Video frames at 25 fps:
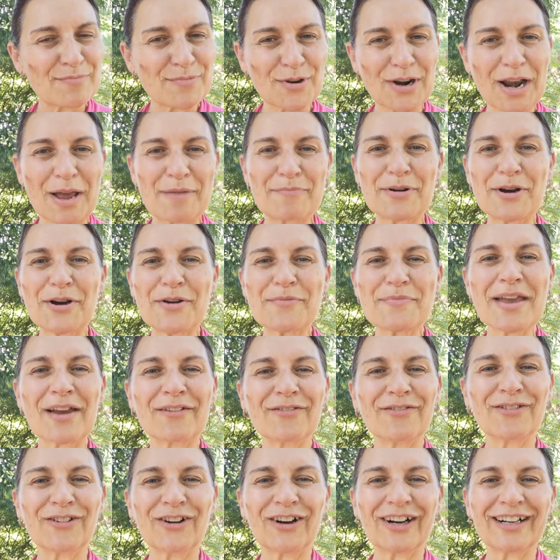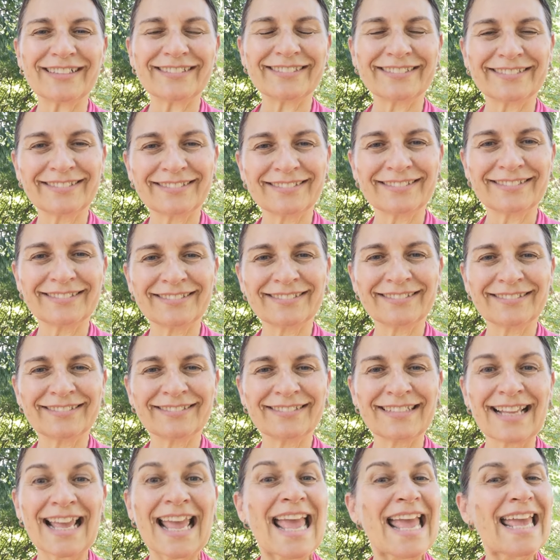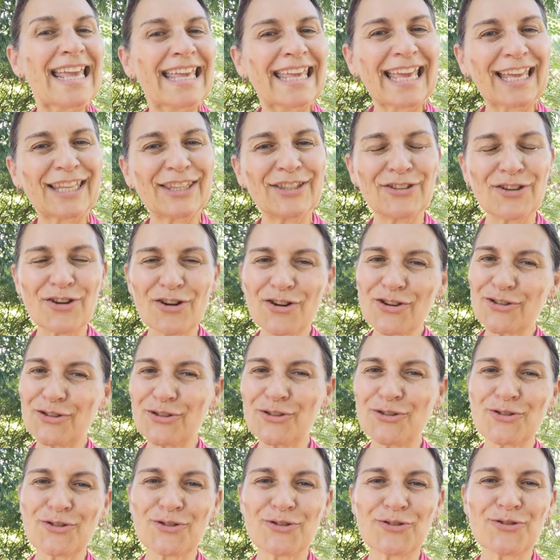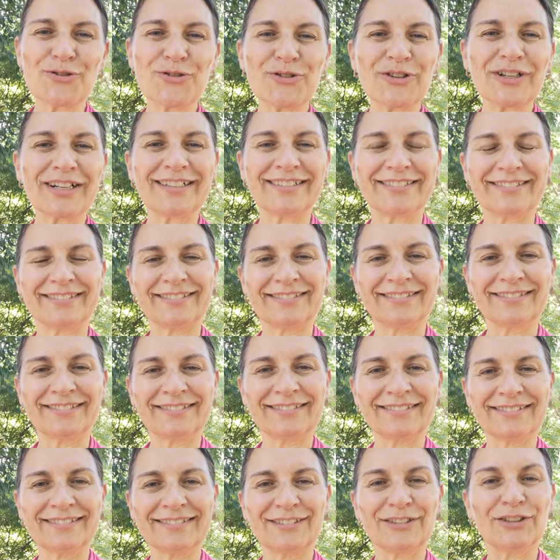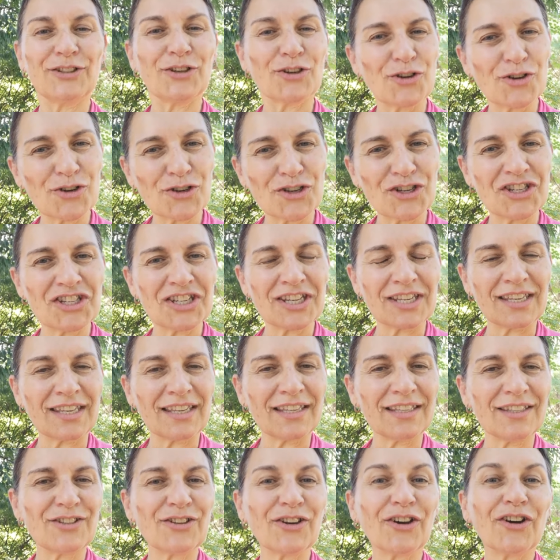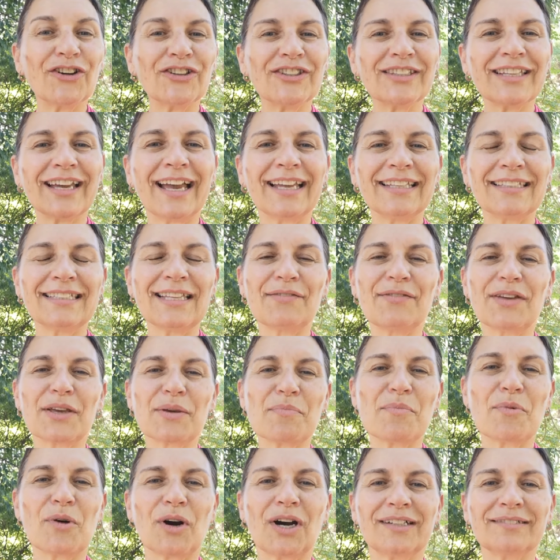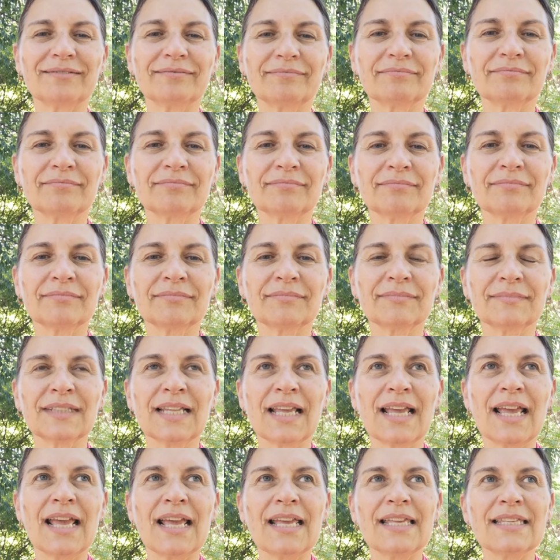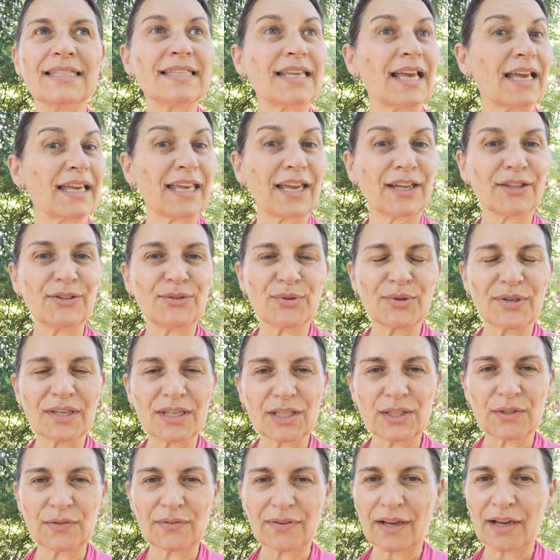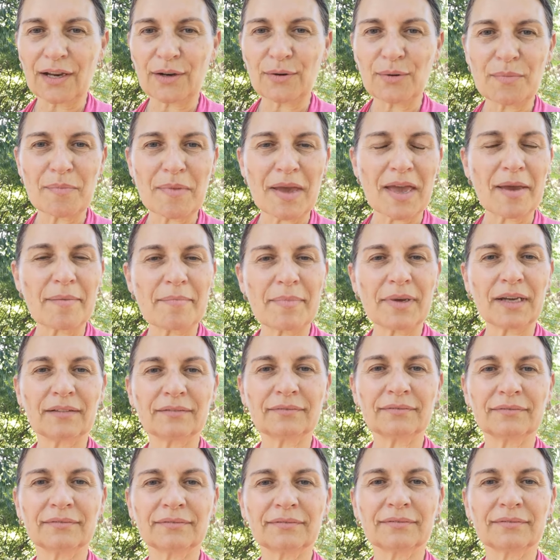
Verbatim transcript: pour la première fois, 14 jours de coaching, de retraite avec moi. C'est un cadeau qui se fait à lui-même,